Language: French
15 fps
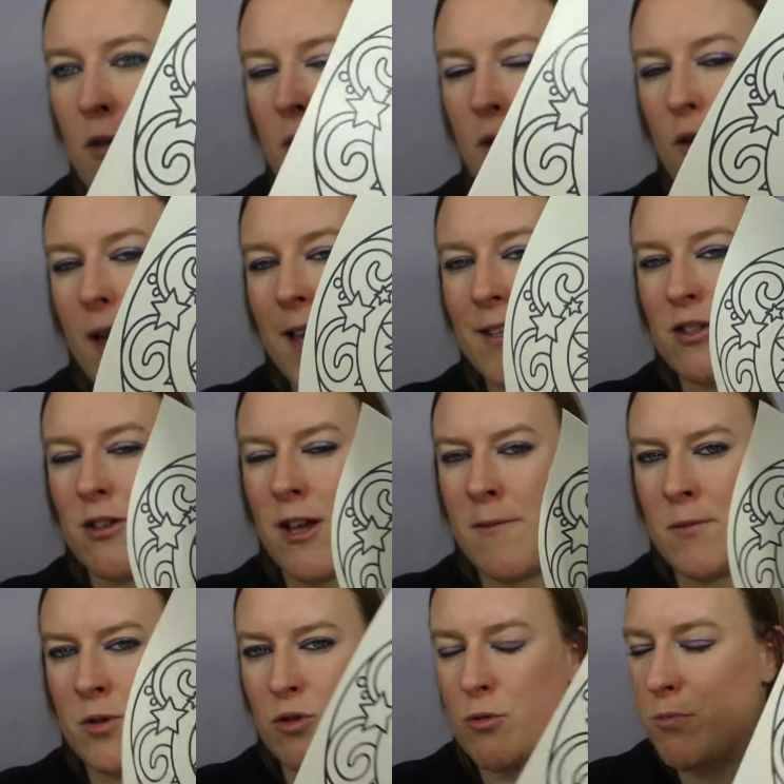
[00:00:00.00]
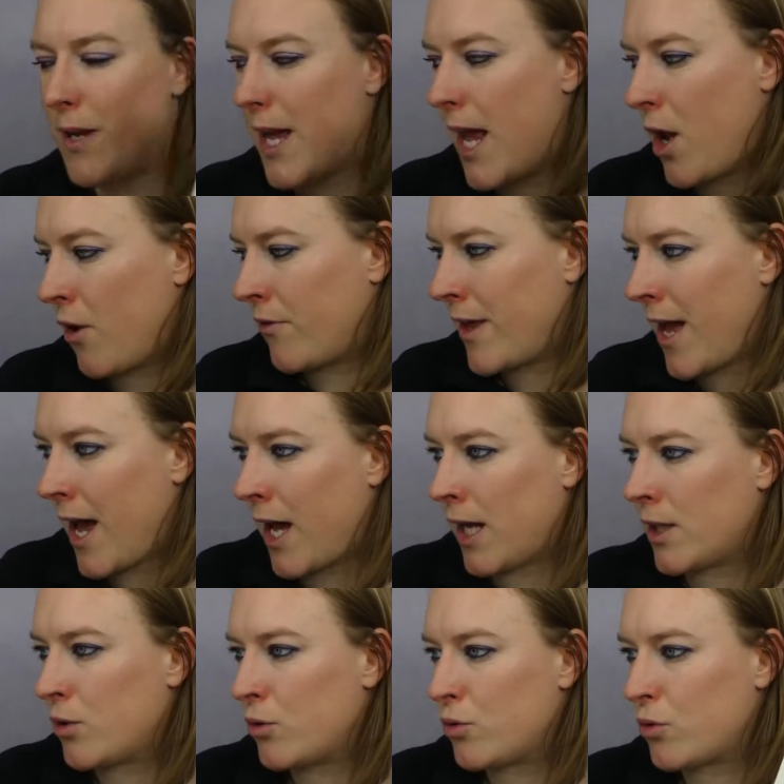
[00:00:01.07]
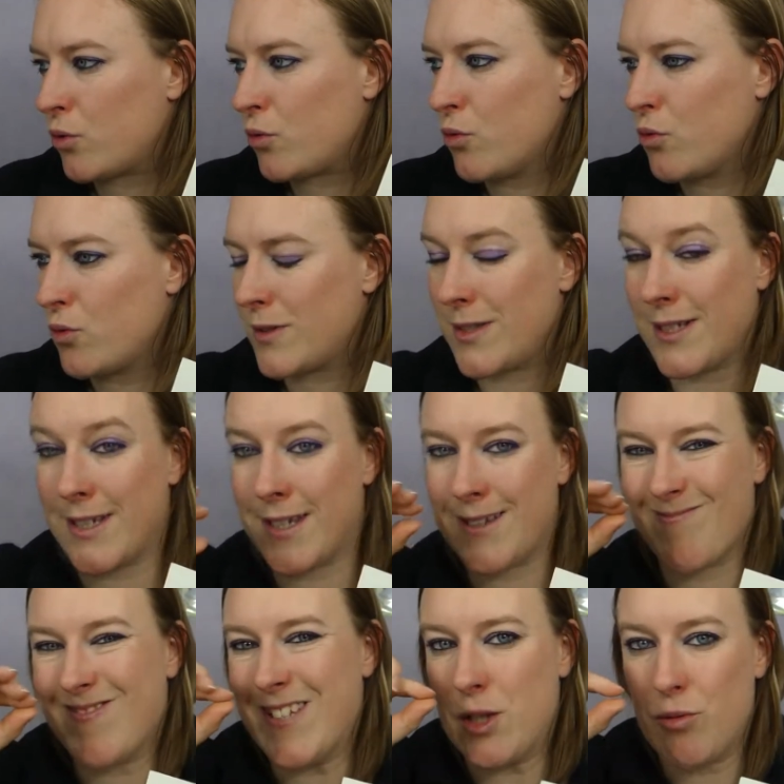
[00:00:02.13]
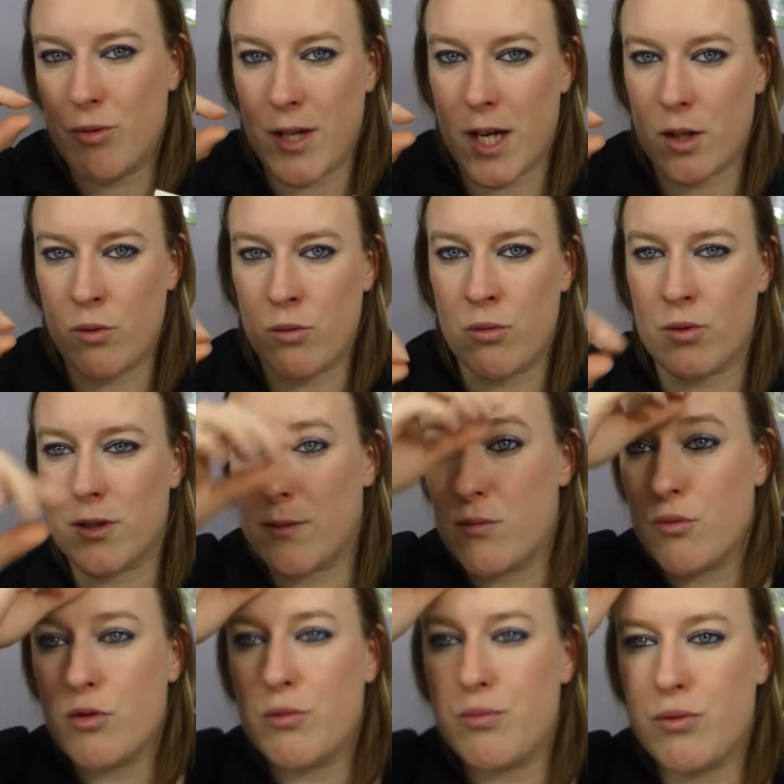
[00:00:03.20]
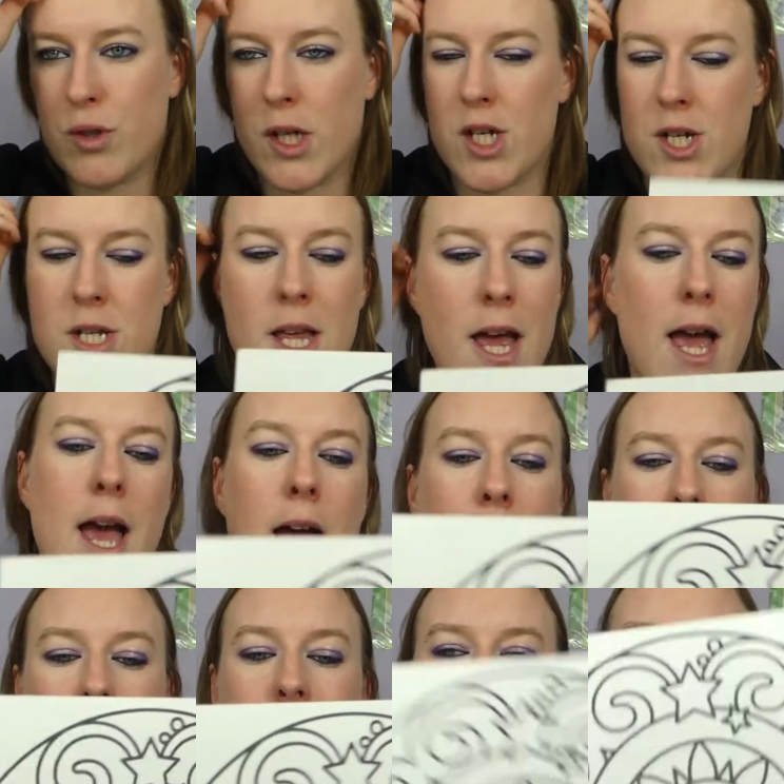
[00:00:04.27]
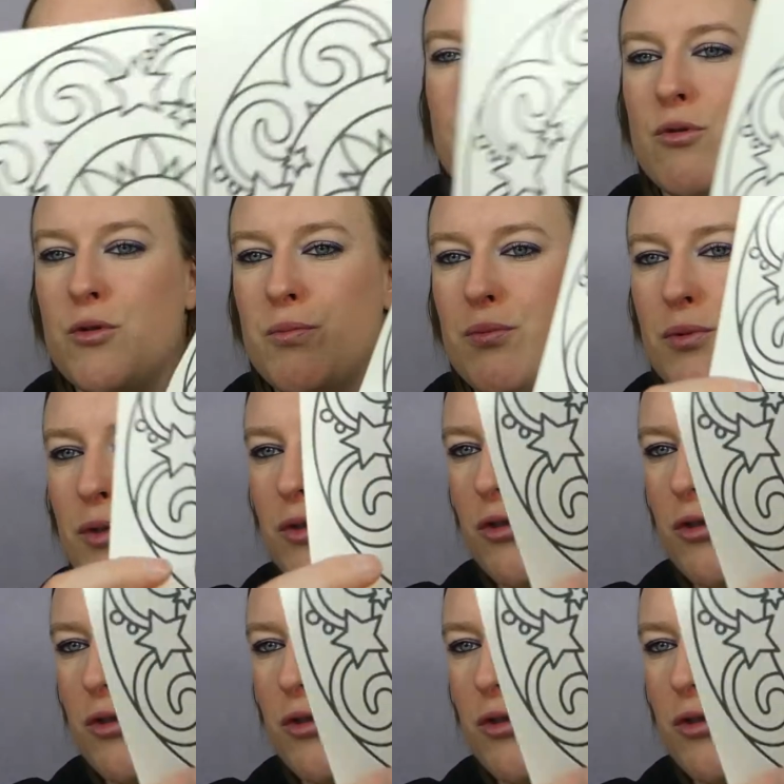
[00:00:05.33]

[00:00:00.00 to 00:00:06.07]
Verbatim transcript: euh, elles quand même souples. Elle en a un autre où c'est du carton, donc c'est beaucoup plus rigide. Là, c'est beaucoup plus